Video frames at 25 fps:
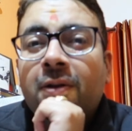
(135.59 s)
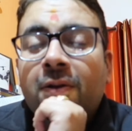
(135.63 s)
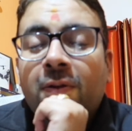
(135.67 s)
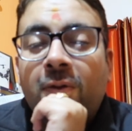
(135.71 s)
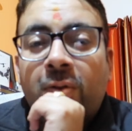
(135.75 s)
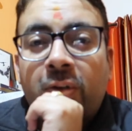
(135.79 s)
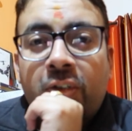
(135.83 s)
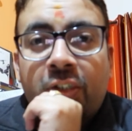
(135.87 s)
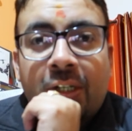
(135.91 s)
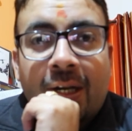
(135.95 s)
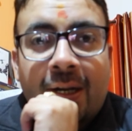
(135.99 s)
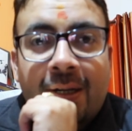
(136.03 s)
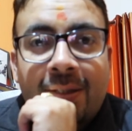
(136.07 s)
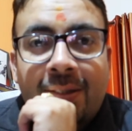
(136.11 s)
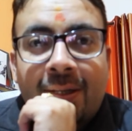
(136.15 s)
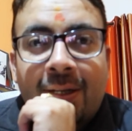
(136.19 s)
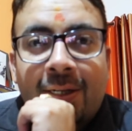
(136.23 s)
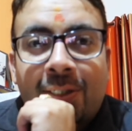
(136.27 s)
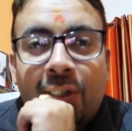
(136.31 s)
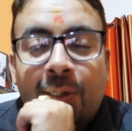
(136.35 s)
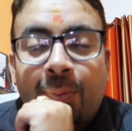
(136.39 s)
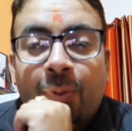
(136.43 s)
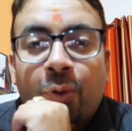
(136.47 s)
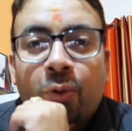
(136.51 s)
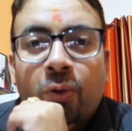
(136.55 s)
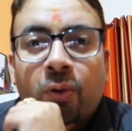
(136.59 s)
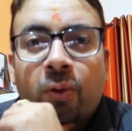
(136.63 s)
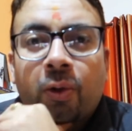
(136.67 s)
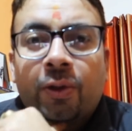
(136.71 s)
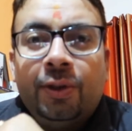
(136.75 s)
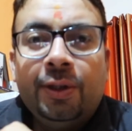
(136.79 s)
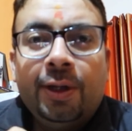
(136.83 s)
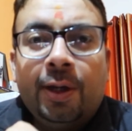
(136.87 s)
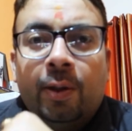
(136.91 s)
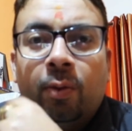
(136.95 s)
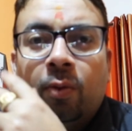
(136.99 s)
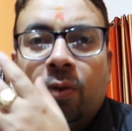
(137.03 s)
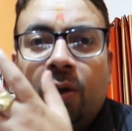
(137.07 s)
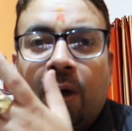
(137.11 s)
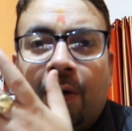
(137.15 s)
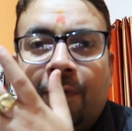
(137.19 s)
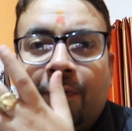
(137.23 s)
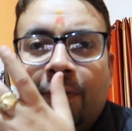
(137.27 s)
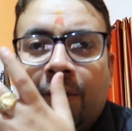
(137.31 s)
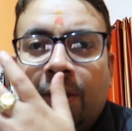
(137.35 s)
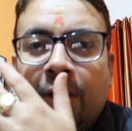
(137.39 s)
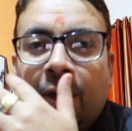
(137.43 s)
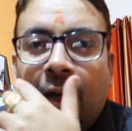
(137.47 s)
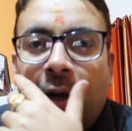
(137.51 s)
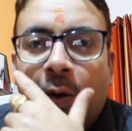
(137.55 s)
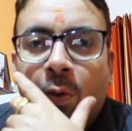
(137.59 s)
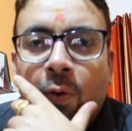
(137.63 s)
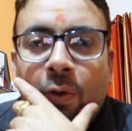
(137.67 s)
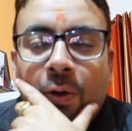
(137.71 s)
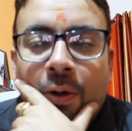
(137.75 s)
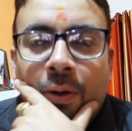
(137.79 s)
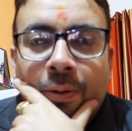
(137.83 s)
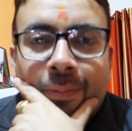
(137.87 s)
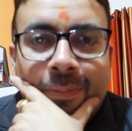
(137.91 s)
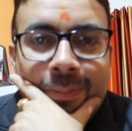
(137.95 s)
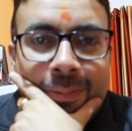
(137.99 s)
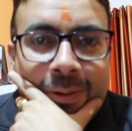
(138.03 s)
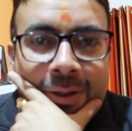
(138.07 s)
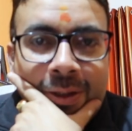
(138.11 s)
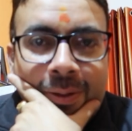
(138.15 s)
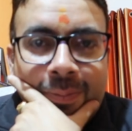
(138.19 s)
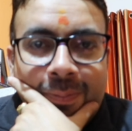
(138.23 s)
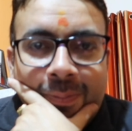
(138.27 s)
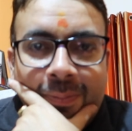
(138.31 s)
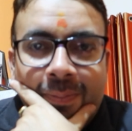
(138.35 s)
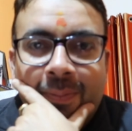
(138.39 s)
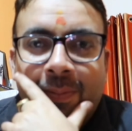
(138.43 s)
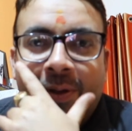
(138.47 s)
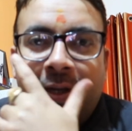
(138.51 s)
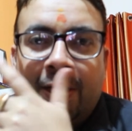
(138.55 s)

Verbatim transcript: तो शायद ना जाऊँगा क्योंकि देहरादून काफ़ी आउटर मतलब